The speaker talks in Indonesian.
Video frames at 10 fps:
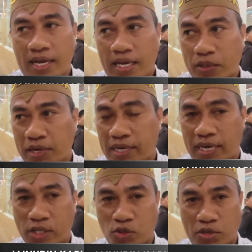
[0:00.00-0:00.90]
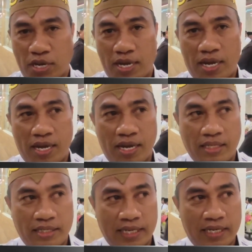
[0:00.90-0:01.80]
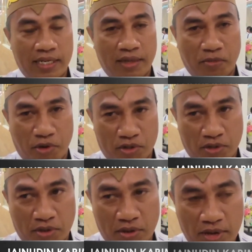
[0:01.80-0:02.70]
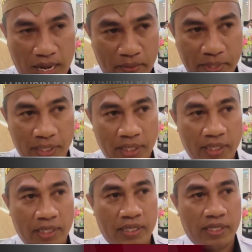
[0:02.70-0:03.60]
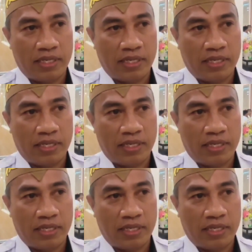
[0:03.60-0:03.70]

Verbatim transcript: itu adalah sudah jadi moto kami di